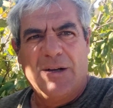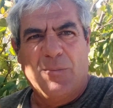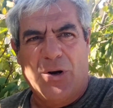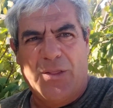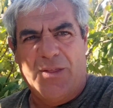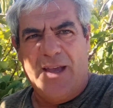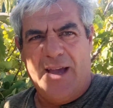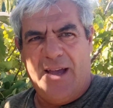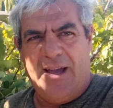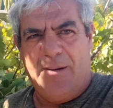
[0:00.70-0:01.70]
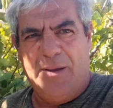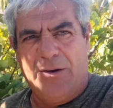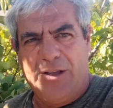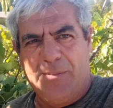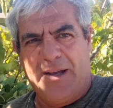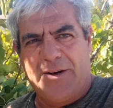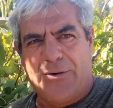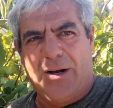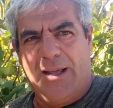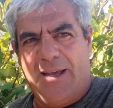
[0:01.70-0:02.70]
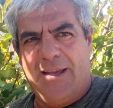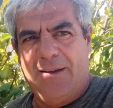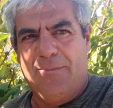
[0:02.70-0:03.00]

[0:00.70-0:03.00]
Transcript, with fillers: Buenos días amigos y amigas rurales.